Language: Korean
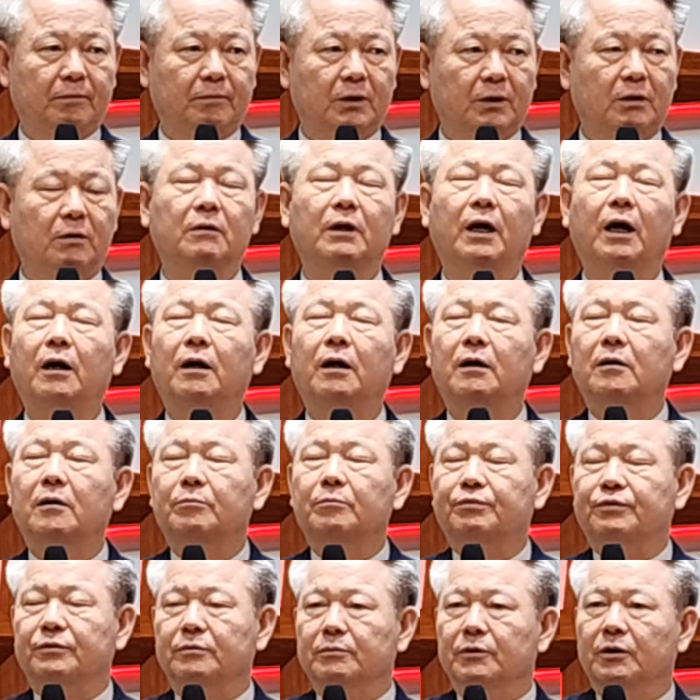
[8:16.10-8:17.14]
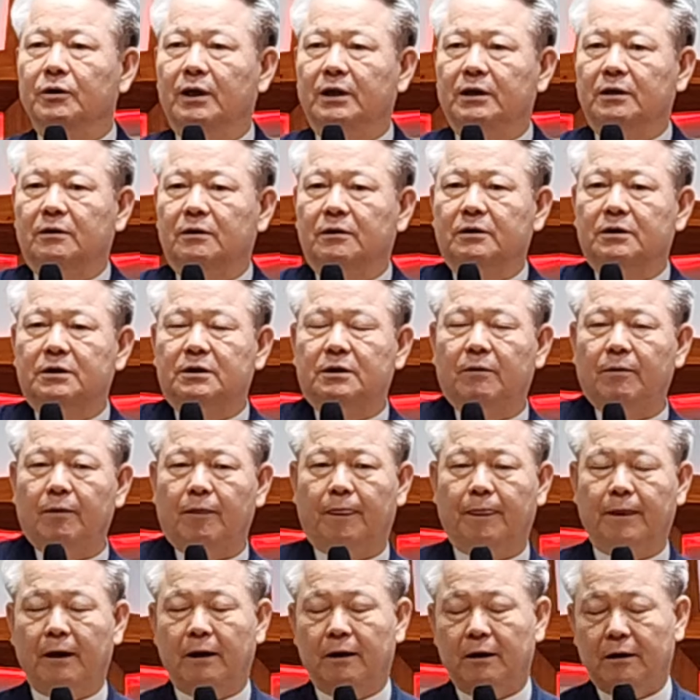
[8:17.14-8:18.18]
그러나 분명한 것은
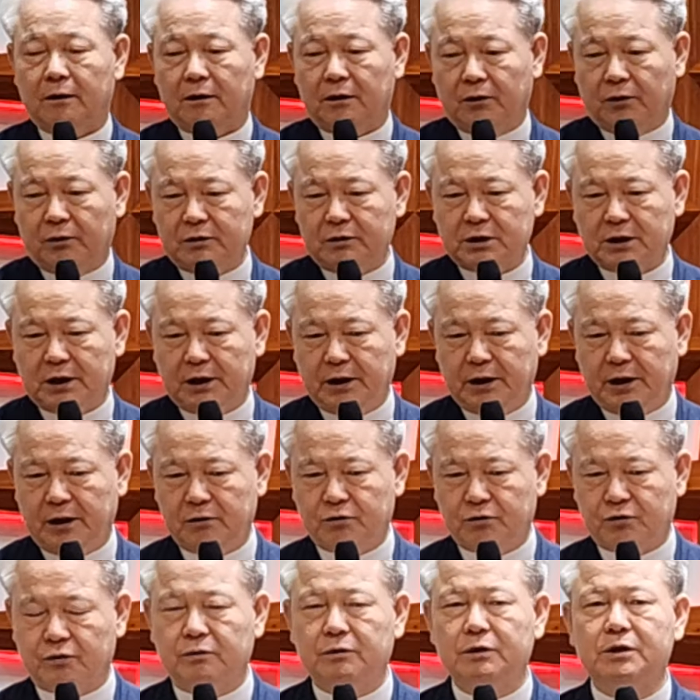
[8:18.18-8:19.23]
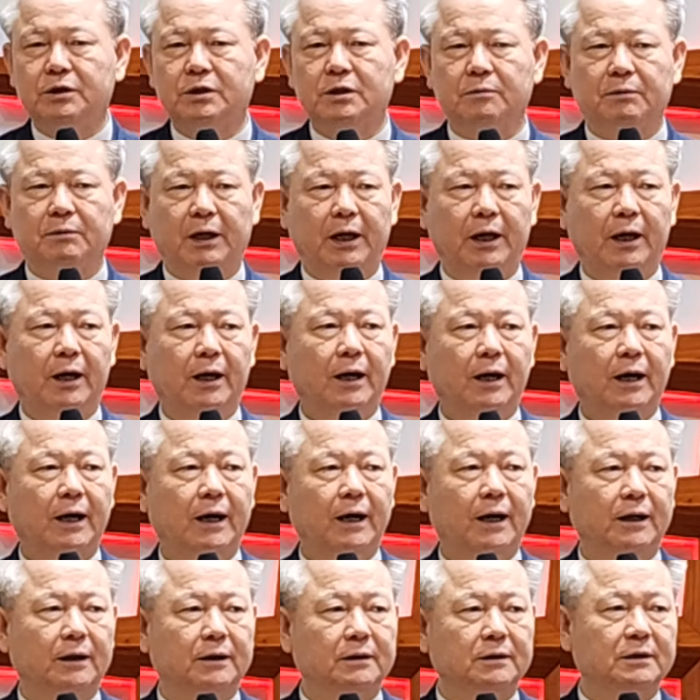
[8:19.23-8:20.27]
역사의 중심에
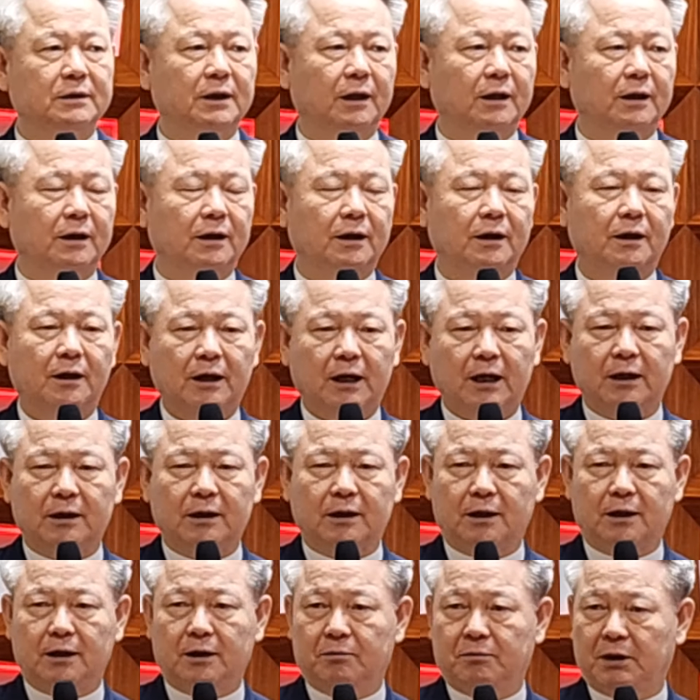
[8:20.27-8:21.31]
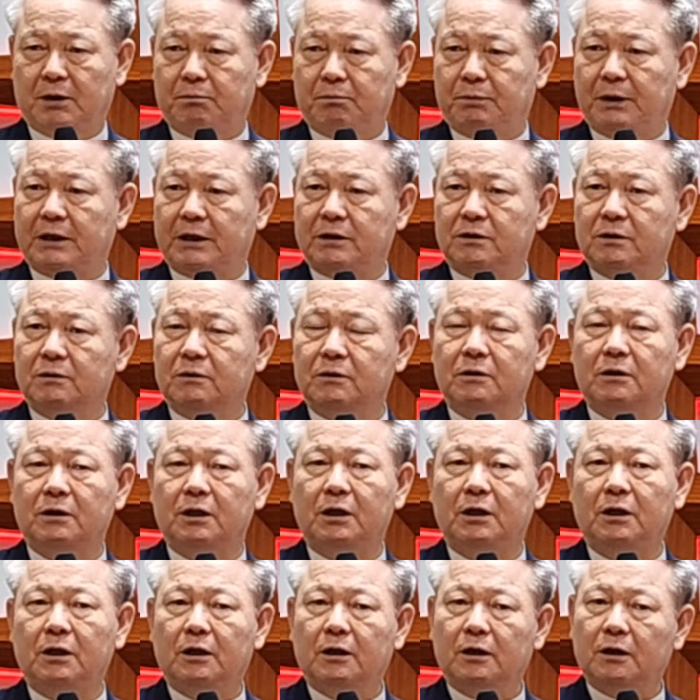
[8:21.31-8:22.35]
항상 하나님의
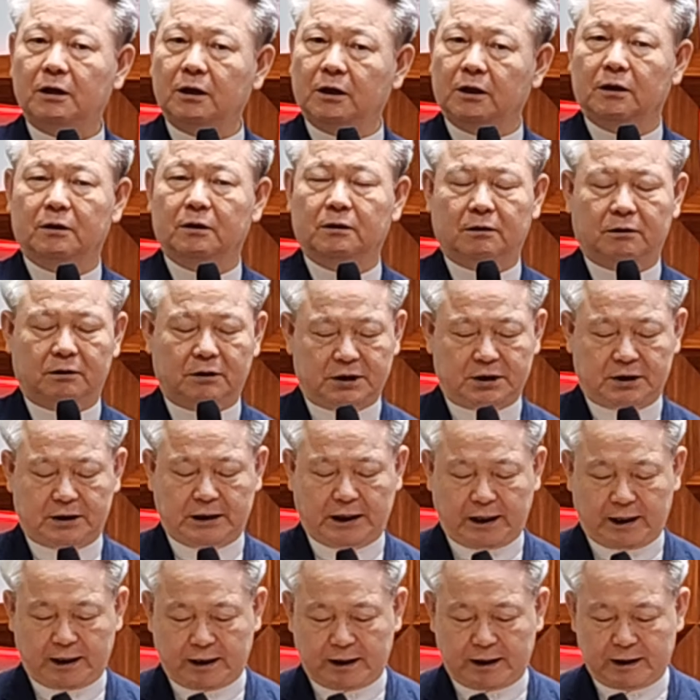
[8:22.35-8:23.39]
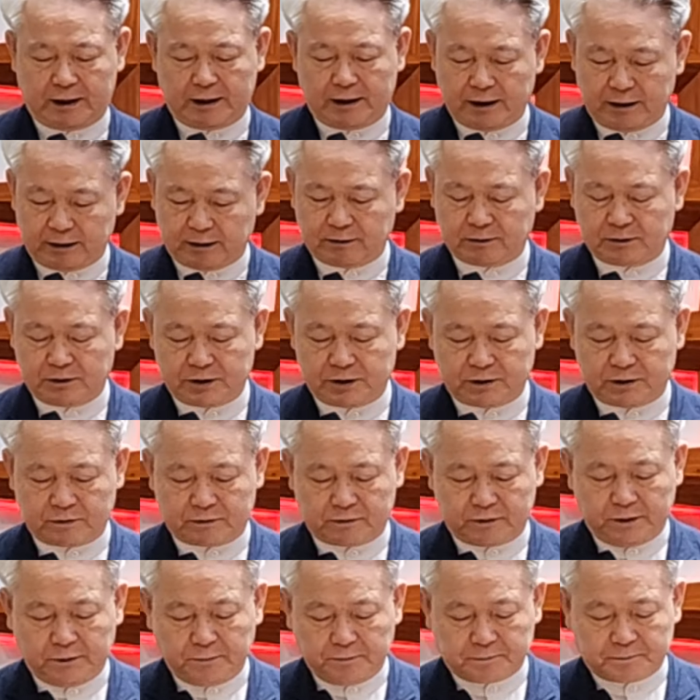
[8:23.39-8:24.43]
백성들이 있는 것이다 하는
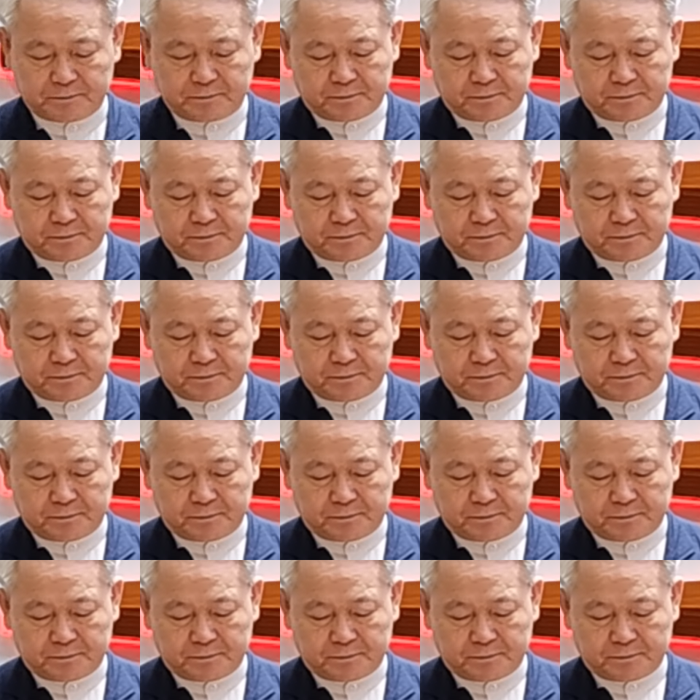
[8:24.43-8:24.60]
것이고요.